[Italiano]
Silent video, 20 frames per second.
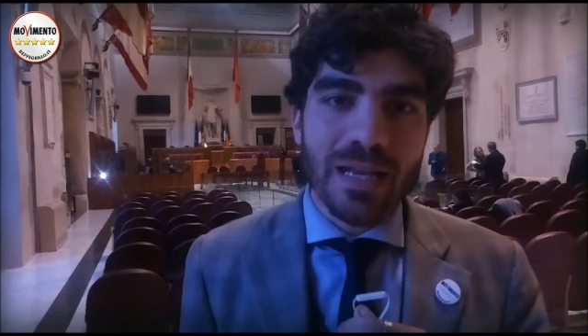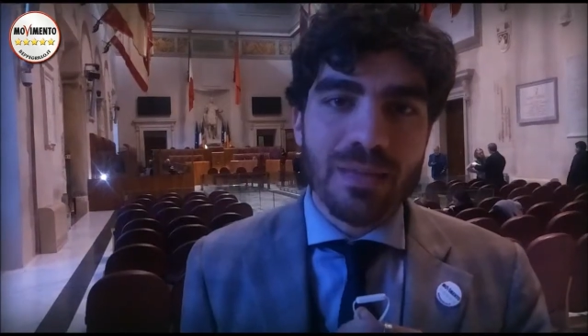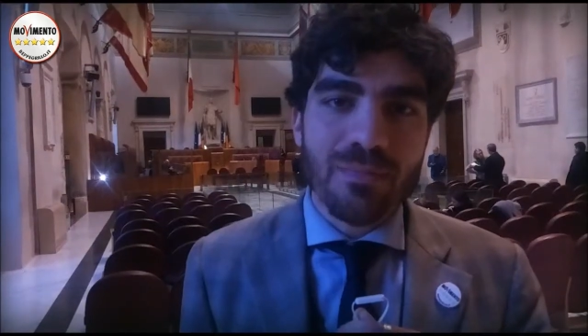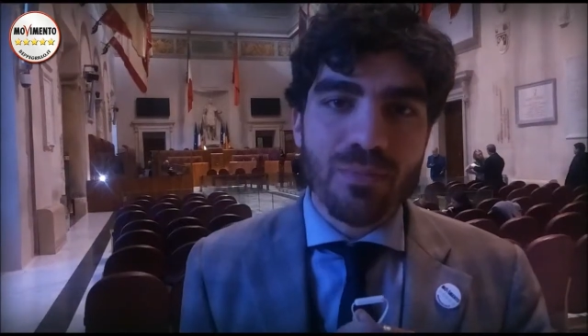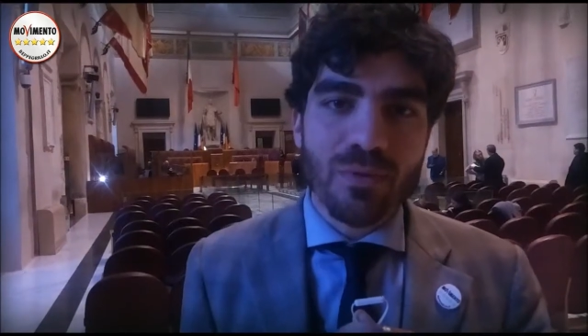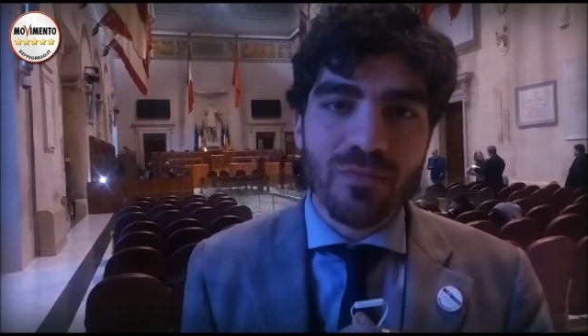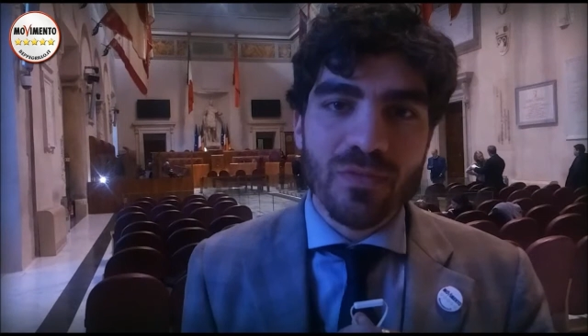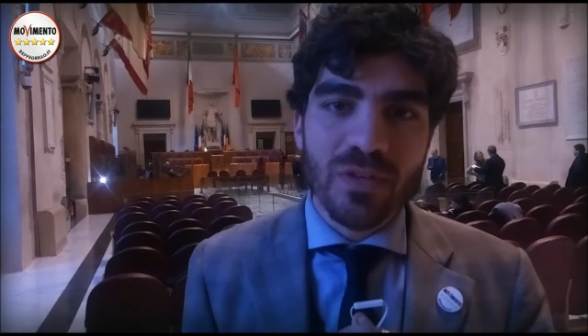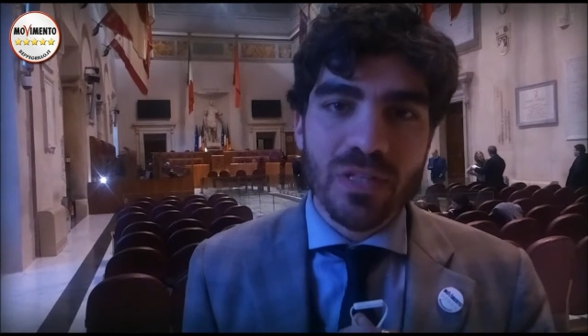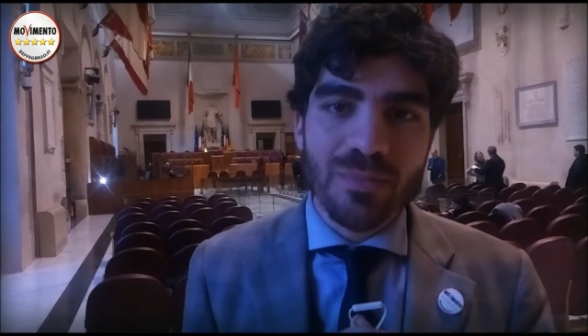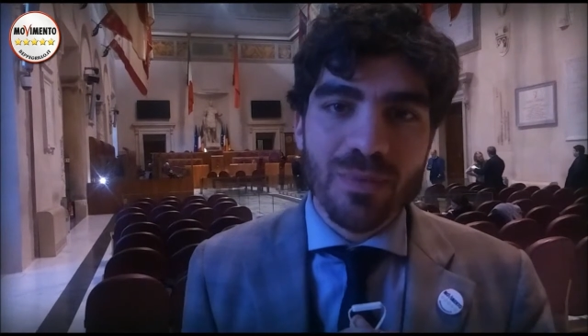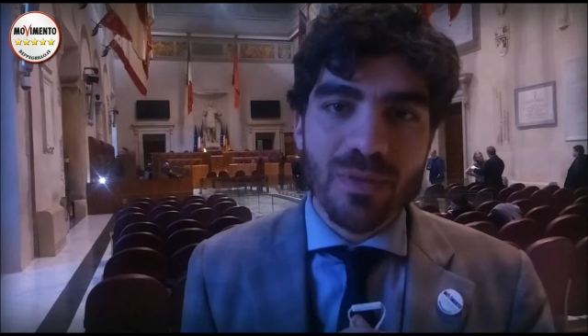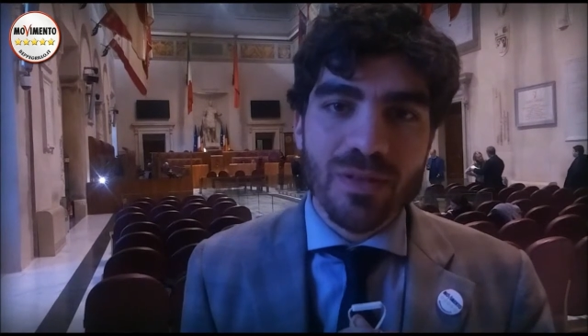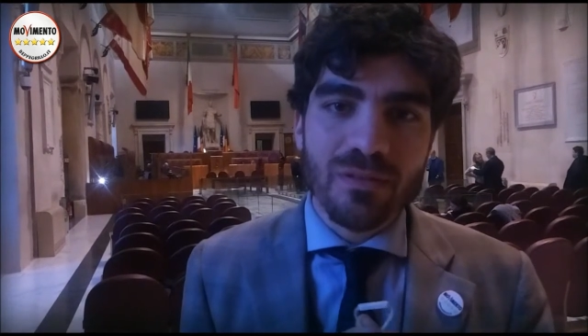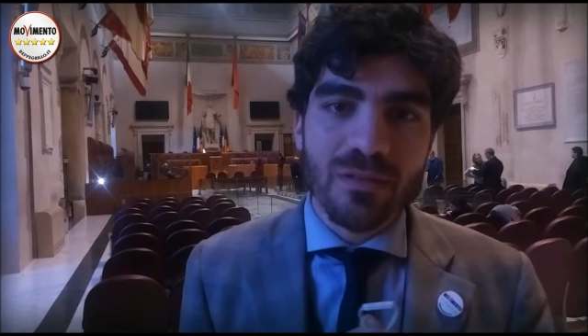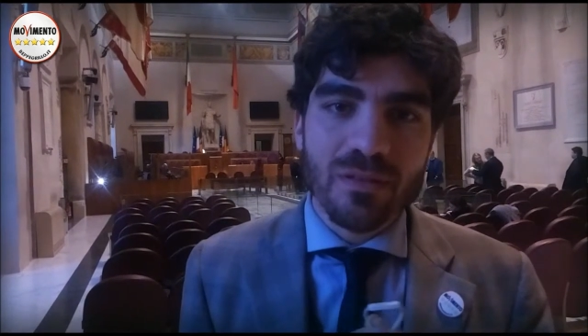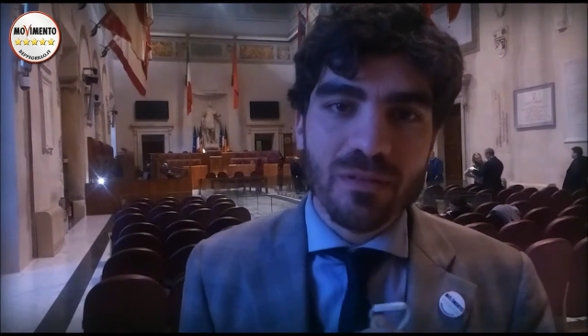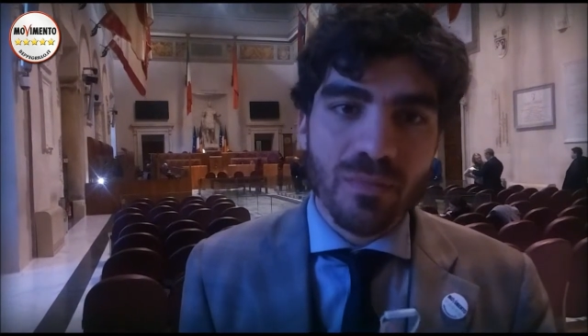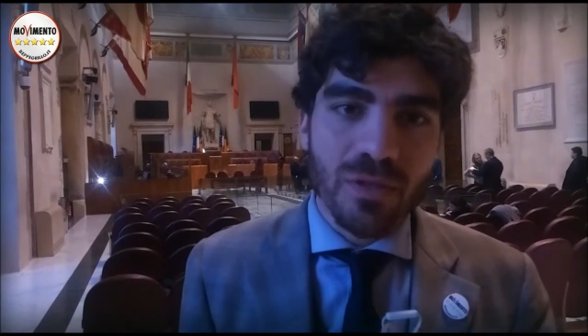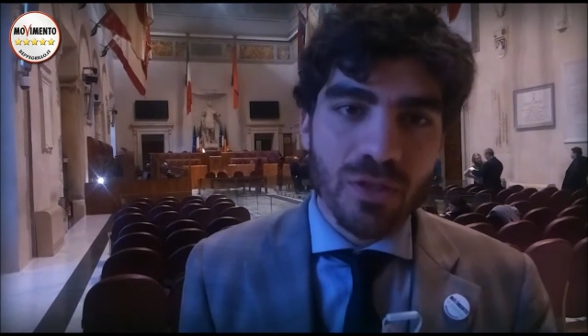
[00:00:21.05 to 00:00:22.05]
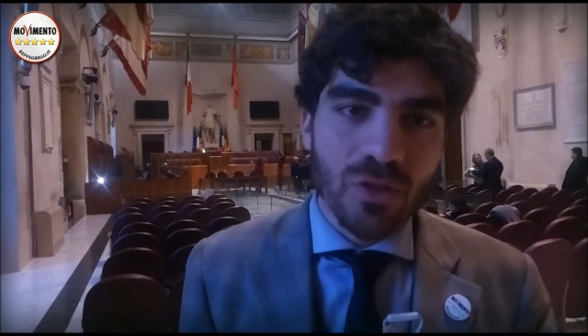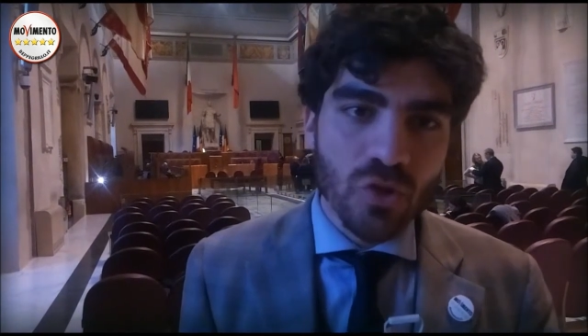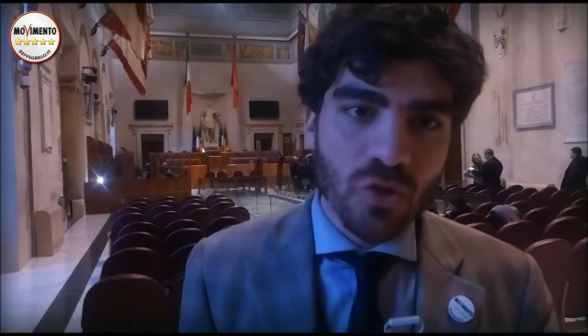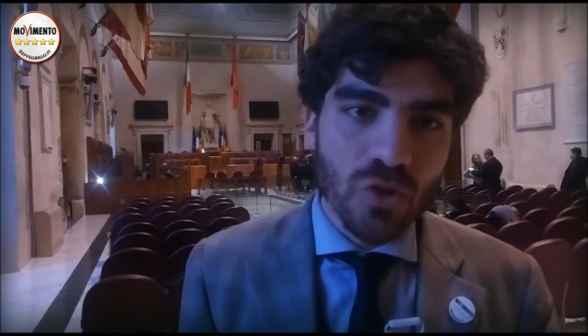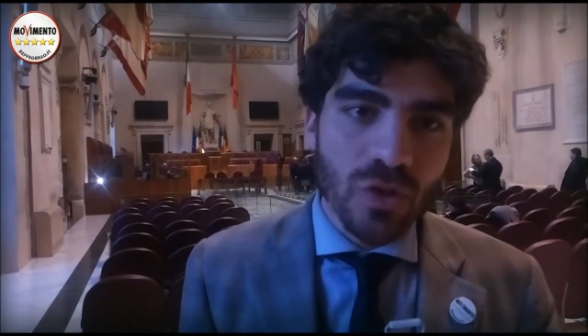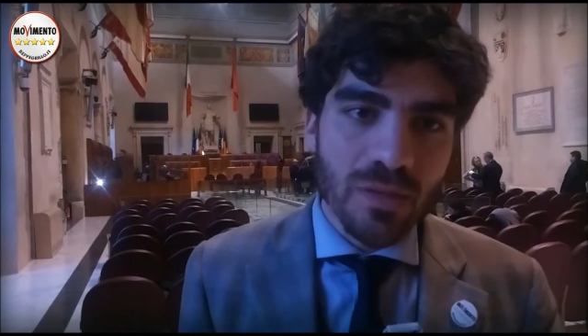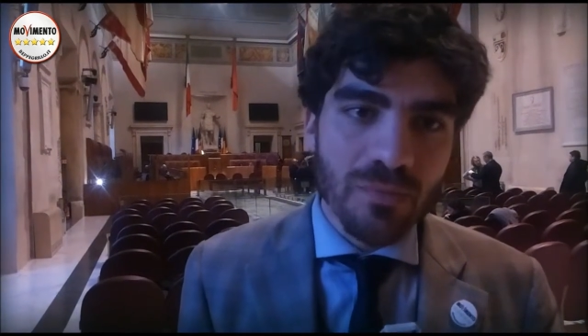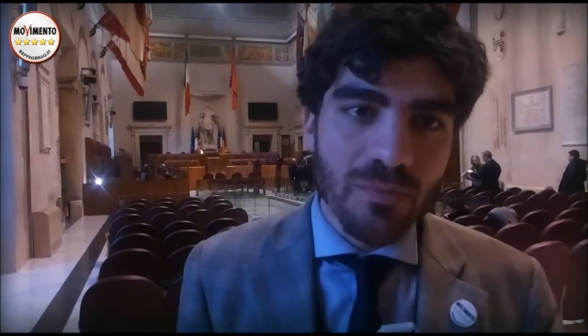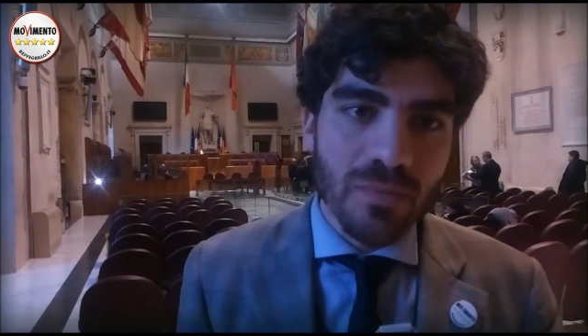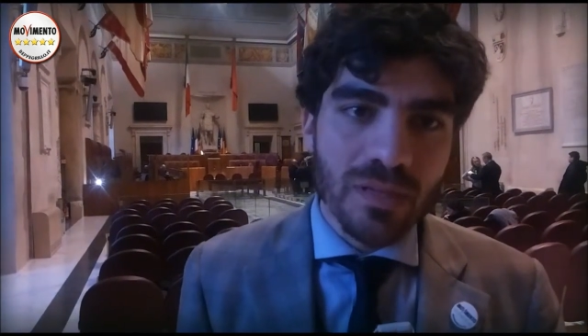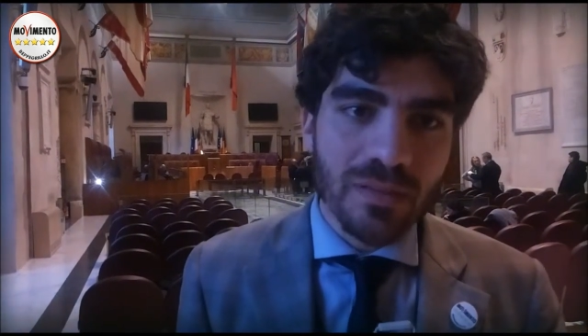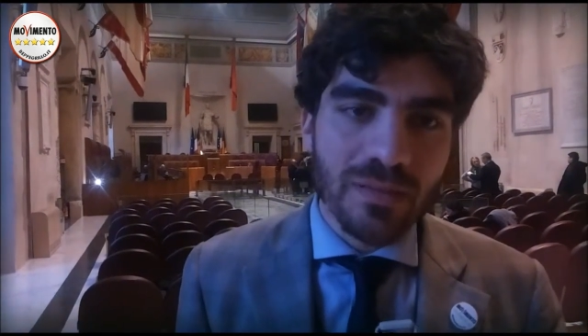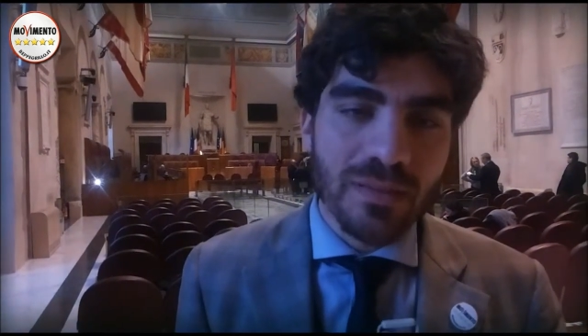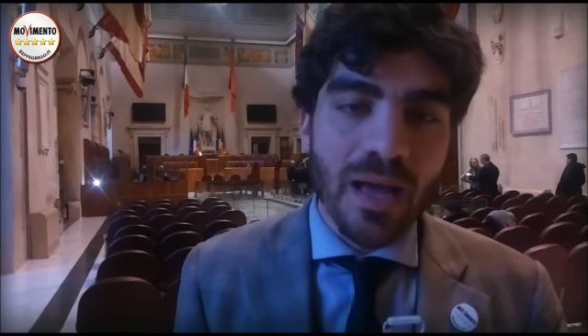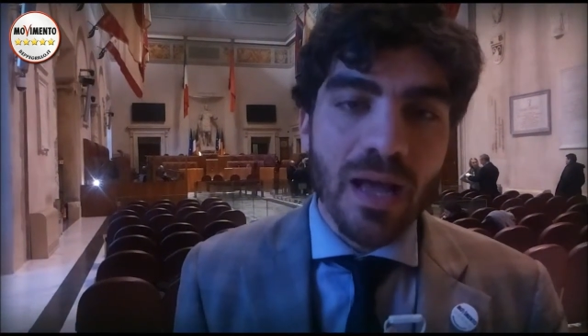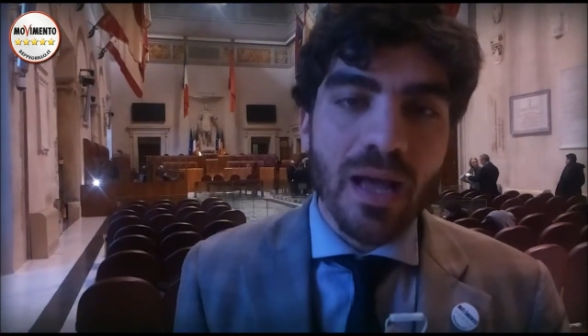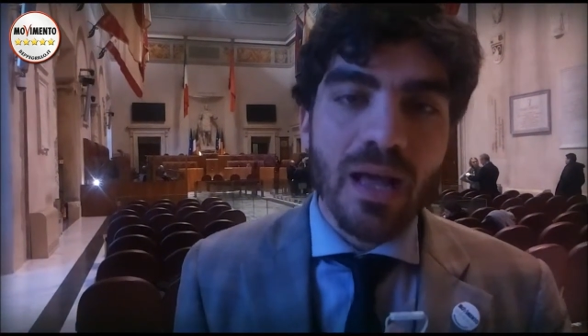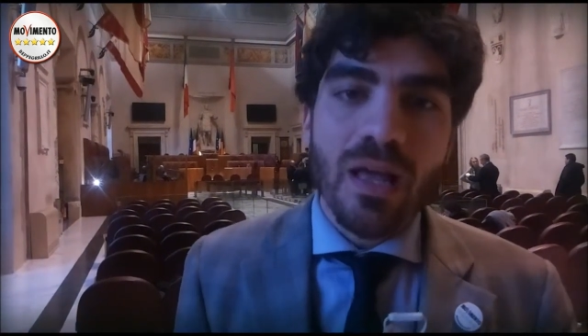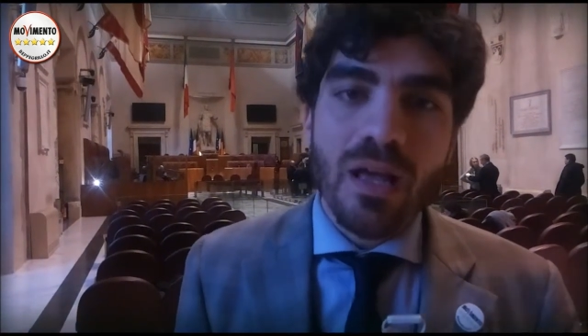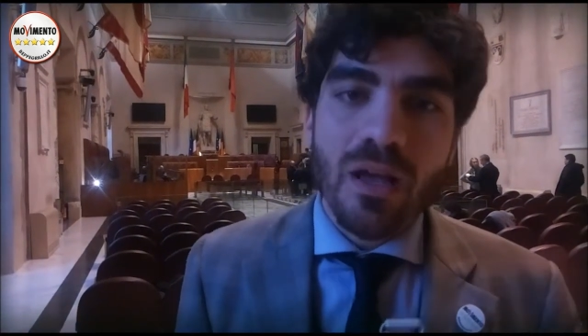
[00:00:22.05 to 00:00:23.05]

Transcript: i provvedimenti in maggiore libertà.